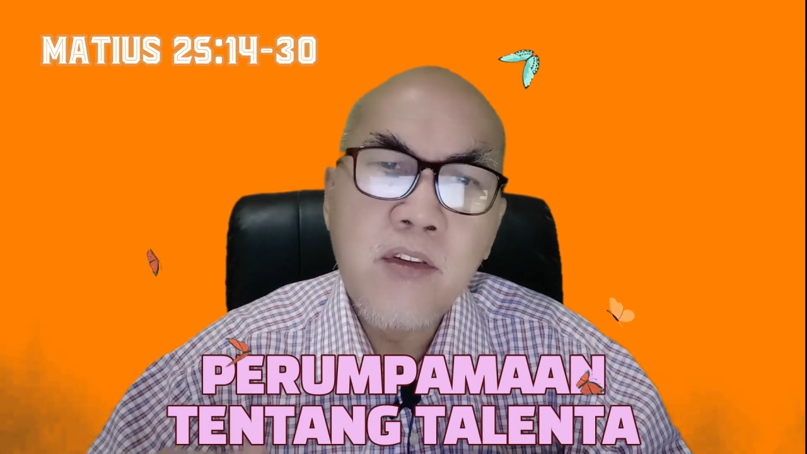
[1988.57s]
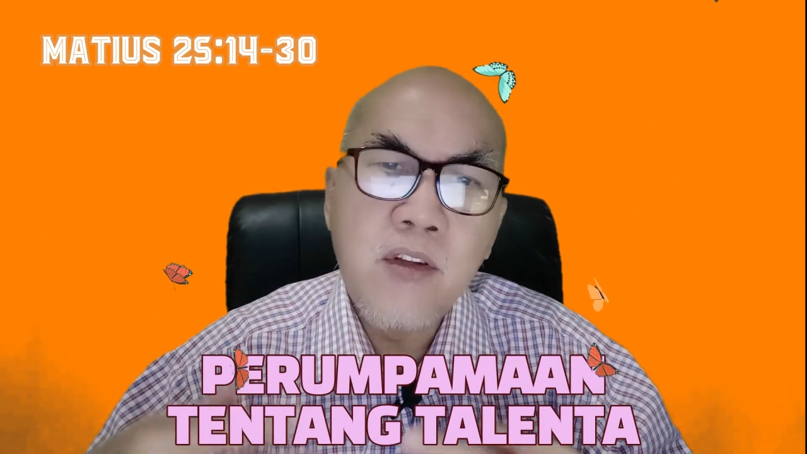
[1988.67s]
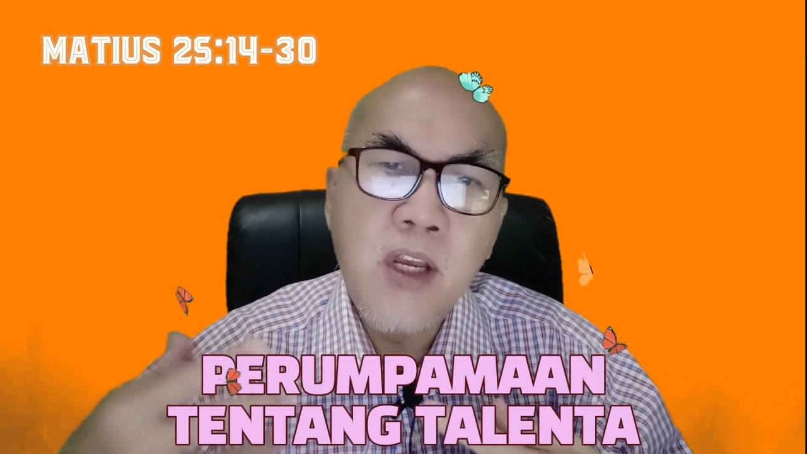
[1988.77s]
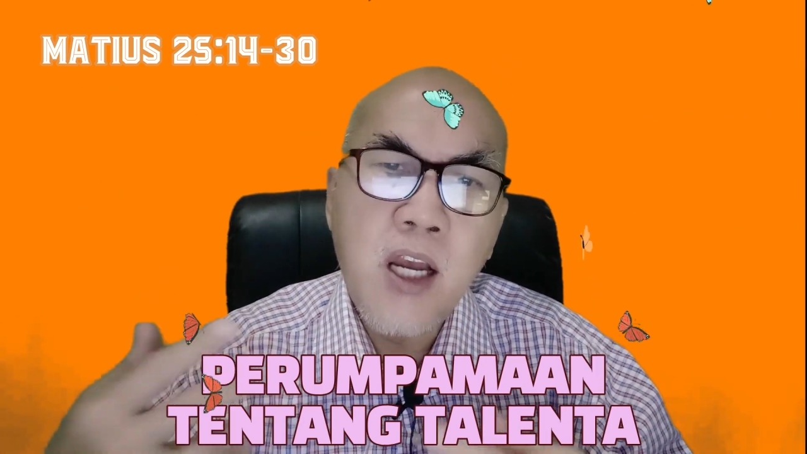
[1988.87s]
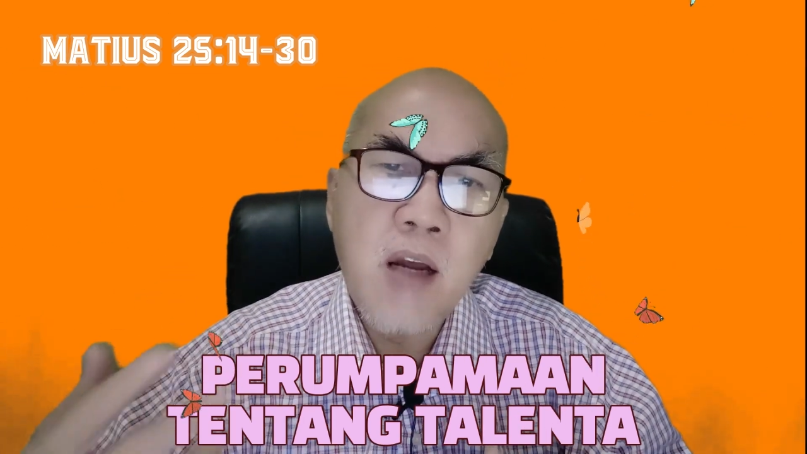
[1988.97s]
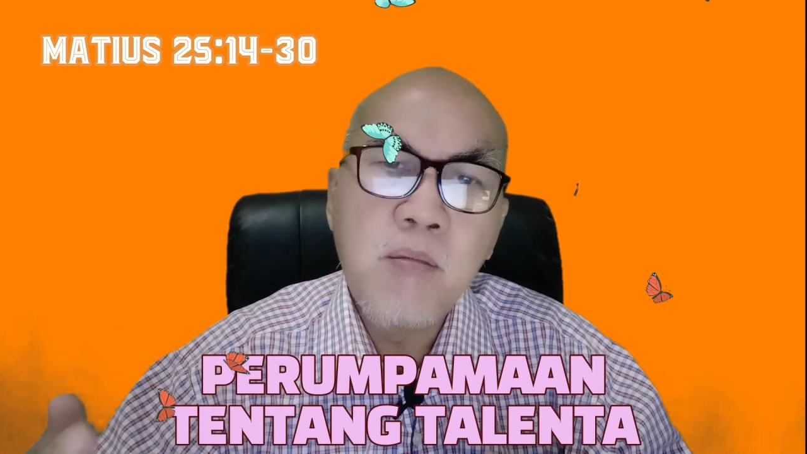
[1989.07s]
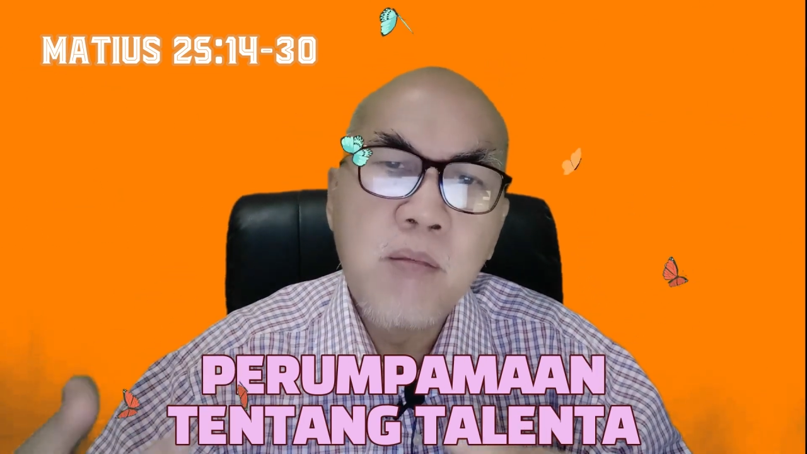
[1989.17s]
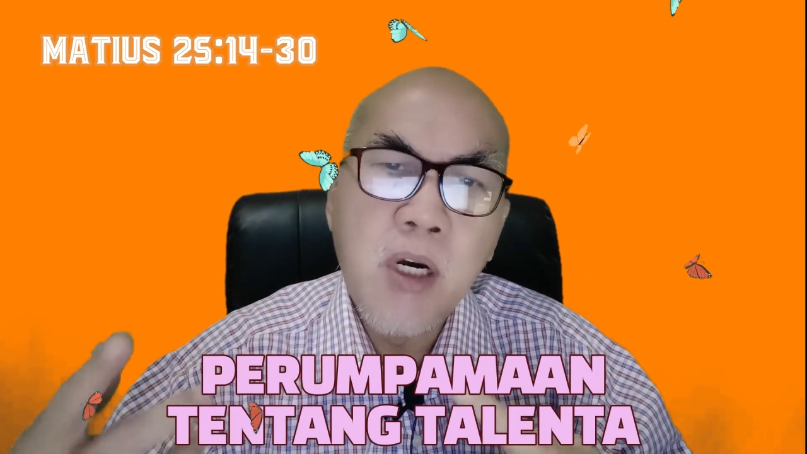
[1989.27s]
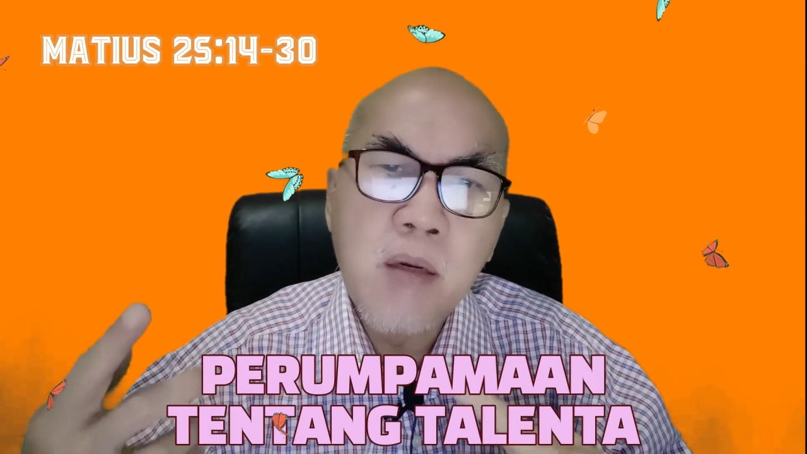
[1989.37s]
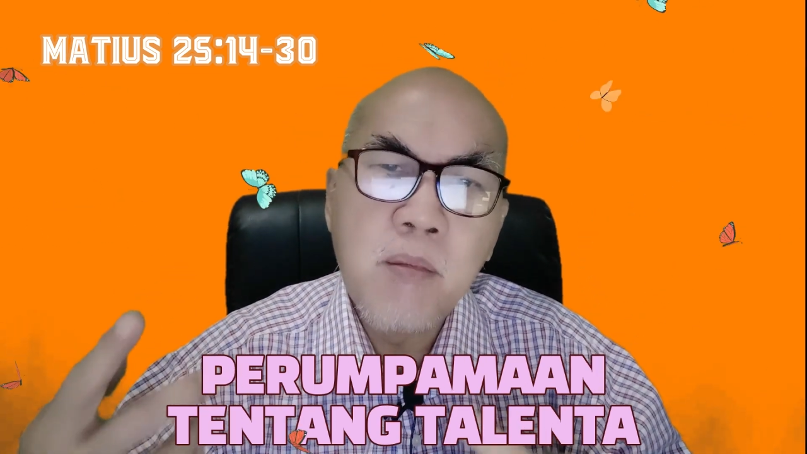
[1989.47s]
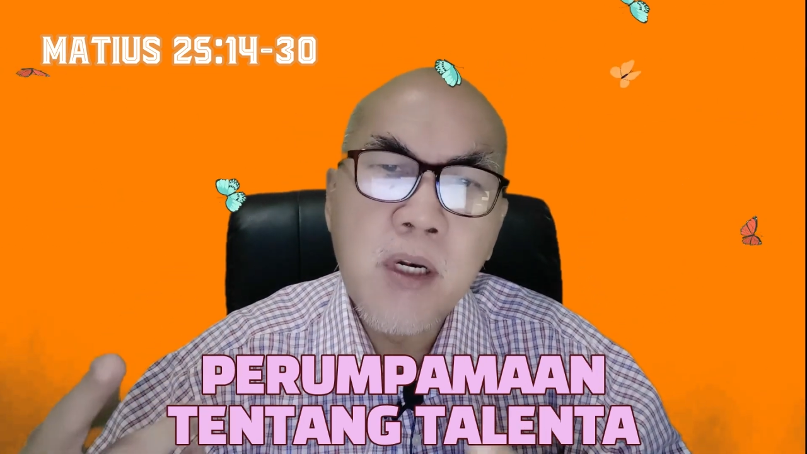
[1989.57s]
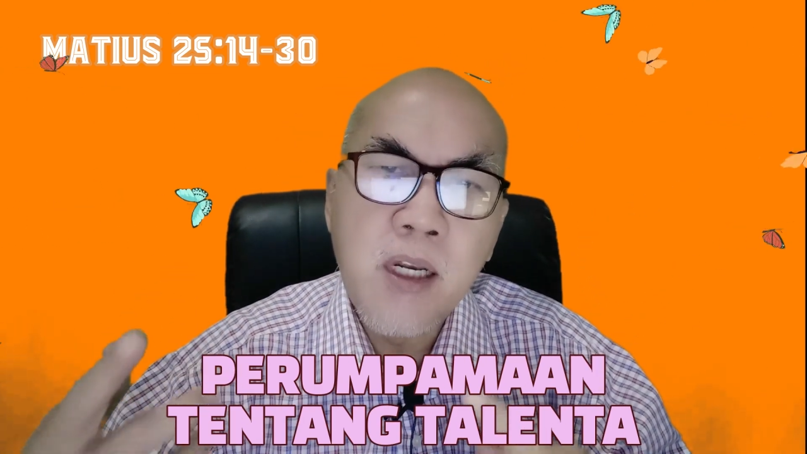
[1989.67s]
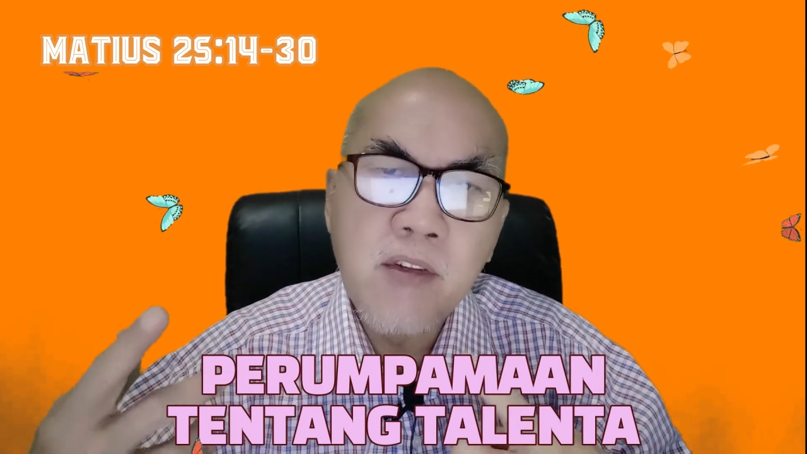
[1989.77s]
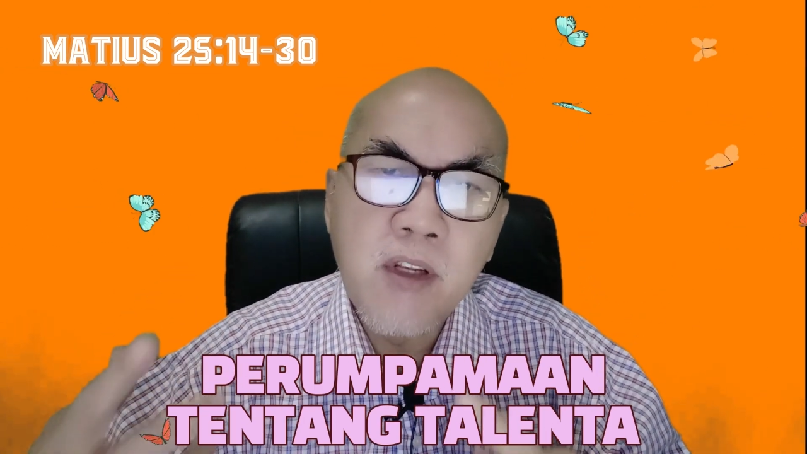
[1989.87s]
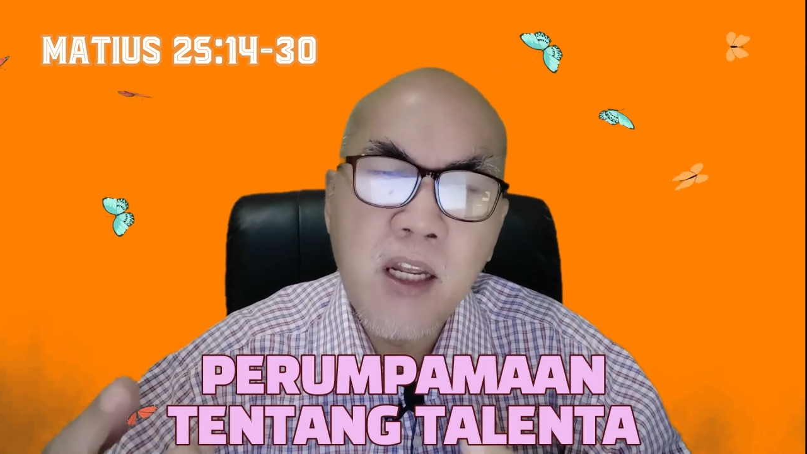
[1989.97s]
si hamba
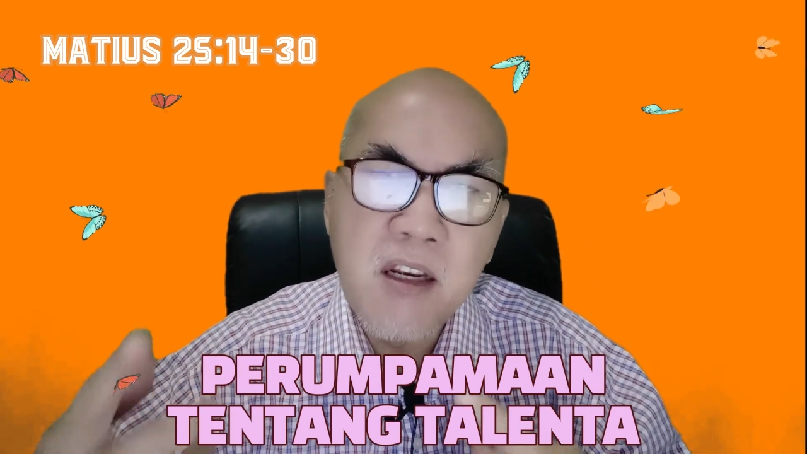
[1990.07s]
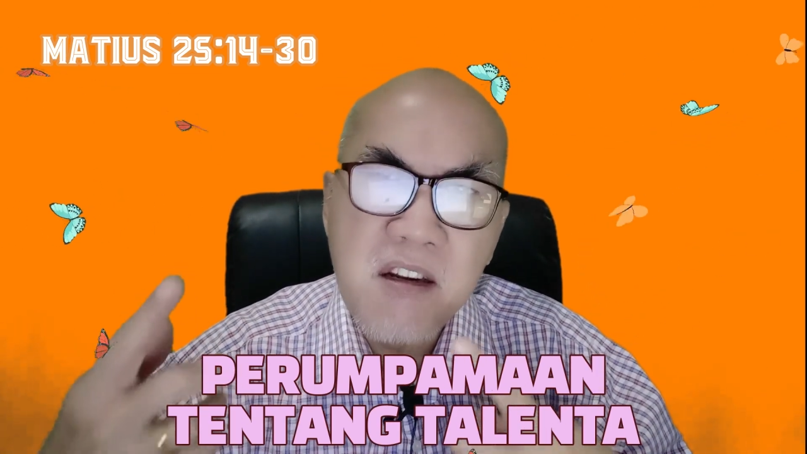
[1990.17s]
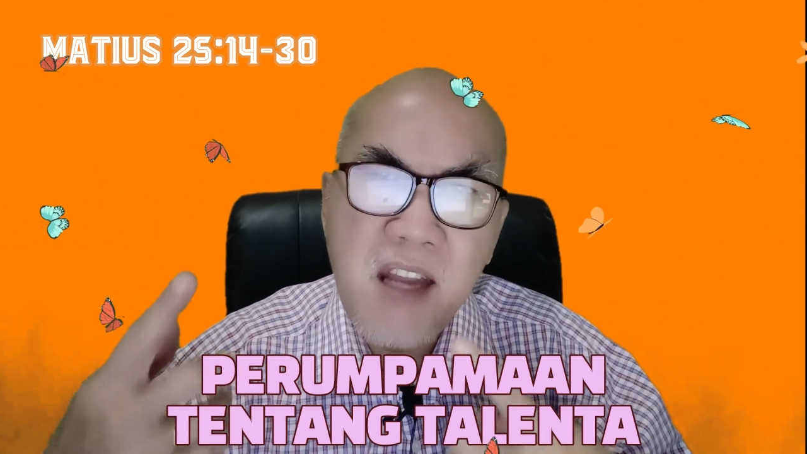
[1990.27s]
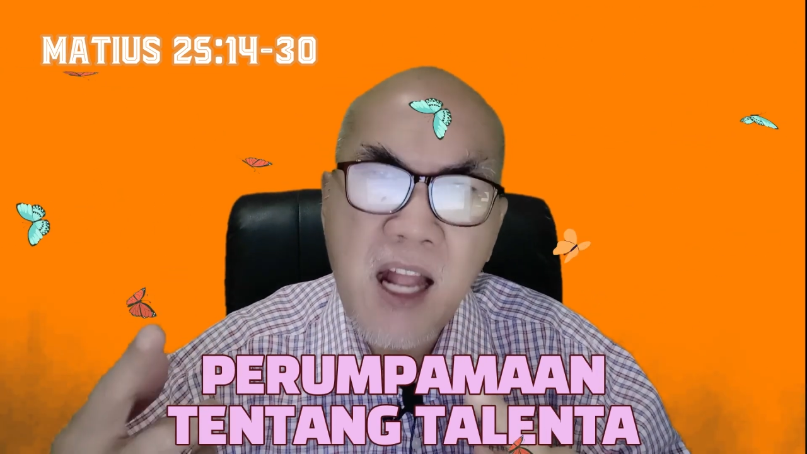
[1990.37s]
berdasarkan